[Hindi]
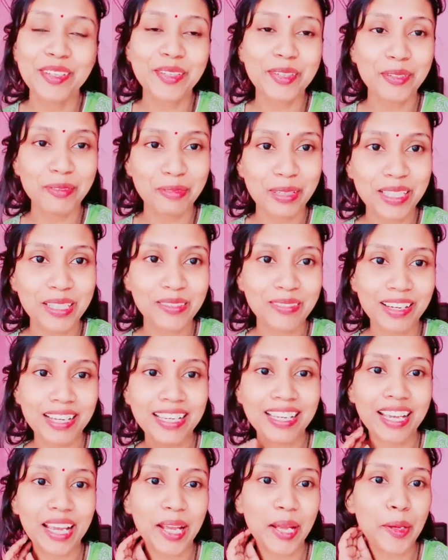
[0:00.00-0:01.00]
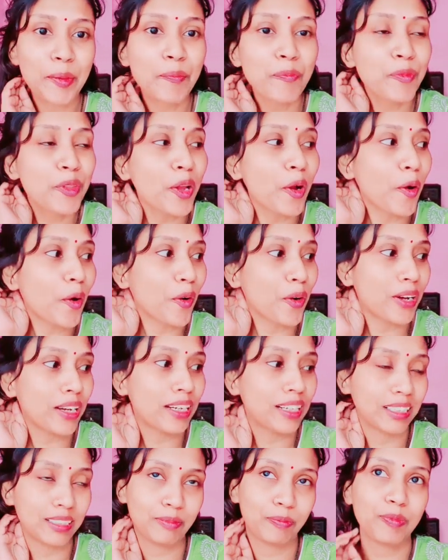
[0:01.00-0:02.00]
तो बस वही है और
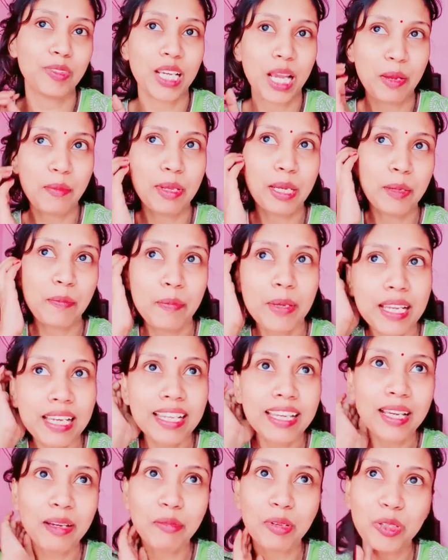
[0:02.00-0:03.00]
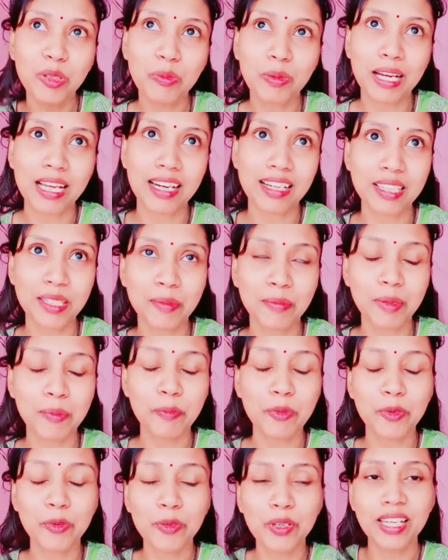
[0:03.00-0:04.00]
चाय मैंने पी ली अभी दोबारा से मैं
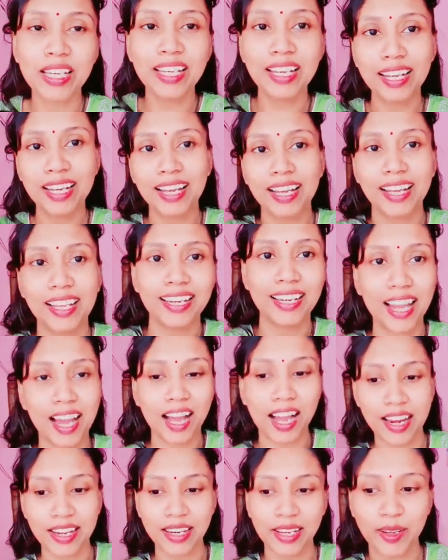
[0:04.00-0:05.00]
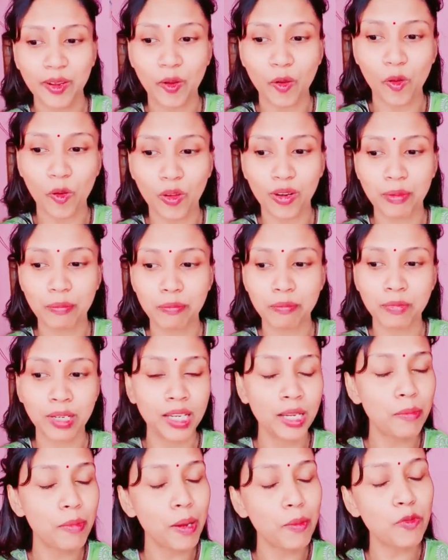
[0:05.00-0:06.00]
पीऊँगी गए हैं नहाने और मन्नी
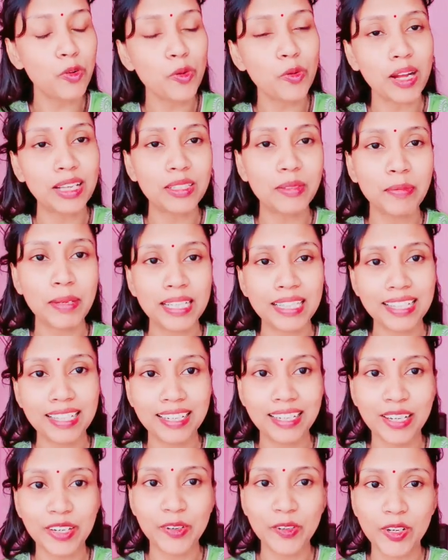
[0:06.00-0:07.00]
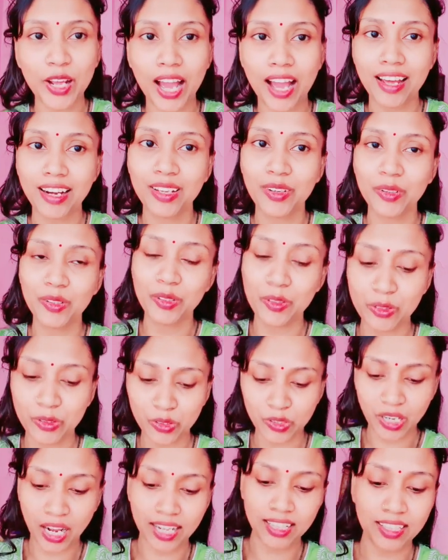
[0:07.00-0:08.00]
बाबू को आज पे इसलिए नहीं उठा रही हूँ रोज़
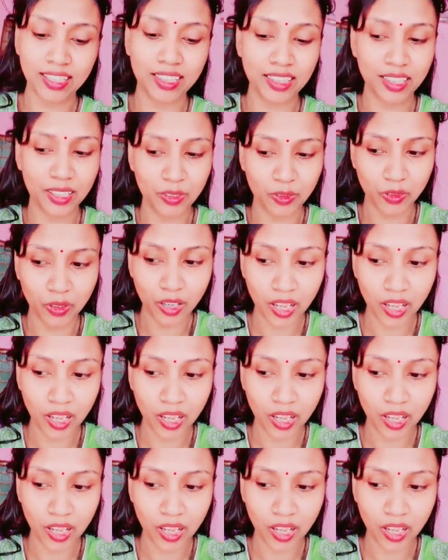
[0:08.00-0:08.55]
उठा देती हूँ